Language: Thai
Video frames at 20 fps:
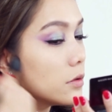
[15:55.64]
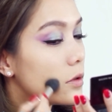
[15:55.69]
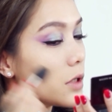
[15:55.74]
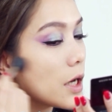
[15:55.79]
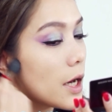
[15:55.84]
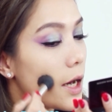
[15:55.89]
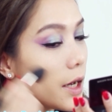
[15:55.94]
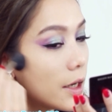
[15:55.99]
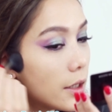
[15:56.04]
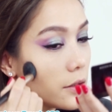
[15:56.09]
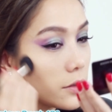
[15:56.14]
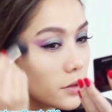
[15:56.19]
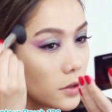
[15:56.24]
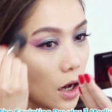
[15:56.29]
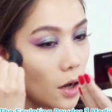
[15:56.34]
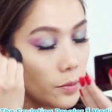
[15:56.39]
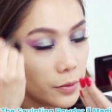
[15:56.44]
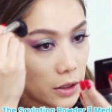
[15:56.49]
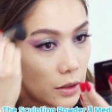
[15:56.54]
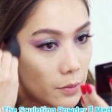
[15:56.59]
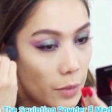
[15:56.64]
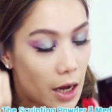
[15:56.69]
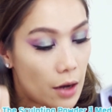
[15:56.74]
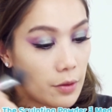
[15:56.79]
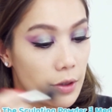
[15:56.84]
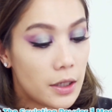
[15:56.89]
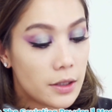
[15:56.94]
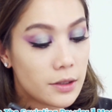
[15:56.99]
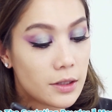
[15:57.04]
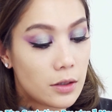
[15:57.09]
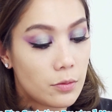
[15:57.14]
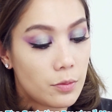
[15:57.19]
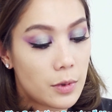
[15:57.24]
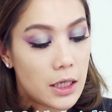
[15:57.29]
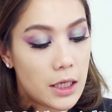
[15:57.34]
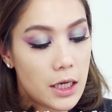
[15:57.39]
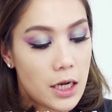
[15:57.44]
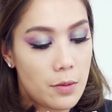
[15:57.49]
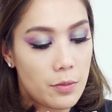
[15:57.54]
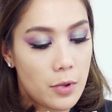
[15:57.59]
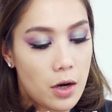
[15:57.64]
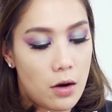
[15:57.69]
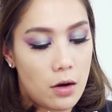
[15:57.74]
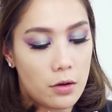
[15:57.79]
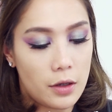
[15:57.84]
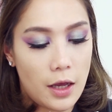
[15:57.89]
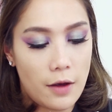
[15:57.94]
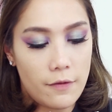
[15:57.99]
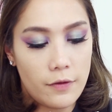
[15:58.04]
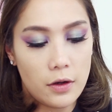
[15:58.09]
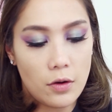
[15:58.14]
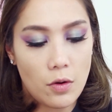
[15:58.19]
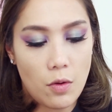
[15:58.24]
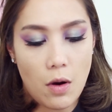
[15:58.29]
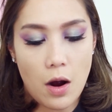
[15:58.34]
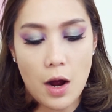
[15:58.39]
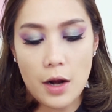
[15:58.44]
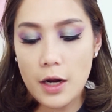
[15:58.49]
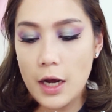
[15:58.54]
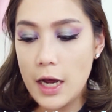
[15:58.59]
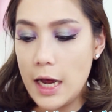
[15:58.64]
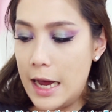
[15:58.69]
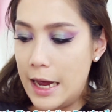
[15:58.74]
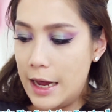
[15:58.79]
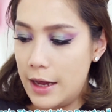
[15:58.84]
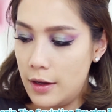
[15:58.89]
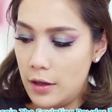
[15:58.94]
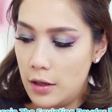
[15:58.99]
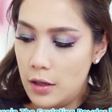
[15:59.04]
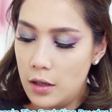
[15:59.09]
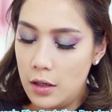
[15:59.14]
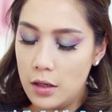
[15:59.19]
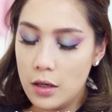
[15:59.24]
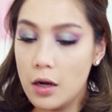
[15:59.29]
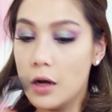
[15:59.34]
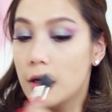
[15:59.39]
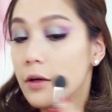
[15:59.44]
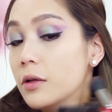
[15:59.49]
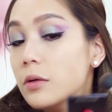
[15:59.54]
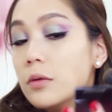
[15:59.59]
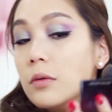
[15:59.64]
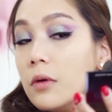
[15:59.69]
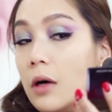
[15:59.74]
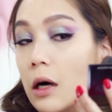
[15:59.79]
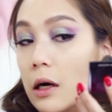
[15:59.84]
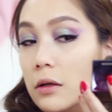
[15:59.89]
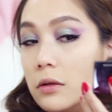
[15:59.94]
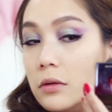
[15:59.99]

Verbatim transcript: ใช้ sculpting powder สีมีเดียมของ Kevin q u a n นะคะคอนทัวร์